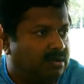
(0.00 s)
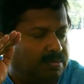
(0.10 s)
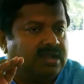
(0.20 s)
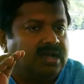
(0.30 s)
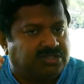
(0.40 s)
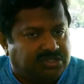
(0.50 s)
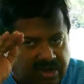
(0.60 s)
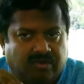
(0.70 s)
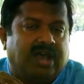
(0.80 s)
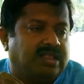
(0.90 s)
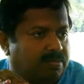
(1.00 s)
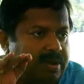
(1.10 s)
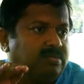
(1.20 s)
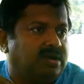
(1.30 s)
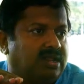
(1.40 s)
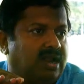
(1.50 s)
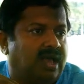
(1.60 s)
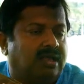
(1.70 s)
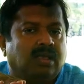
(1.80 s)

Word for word: அதுக்கு பதிலாக சின்ன வெங்காயத்தை பயன்படுத்தலாம்